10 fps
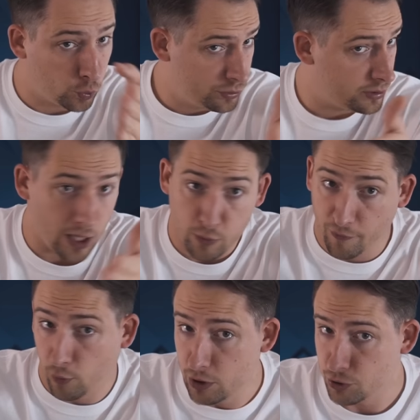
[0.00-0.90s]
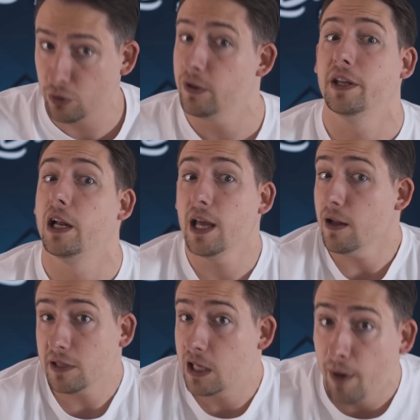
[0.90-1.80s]
tout ça devant les yeux d'un
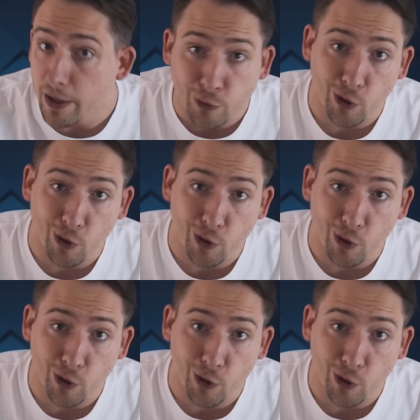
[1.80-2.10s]
alien qui baille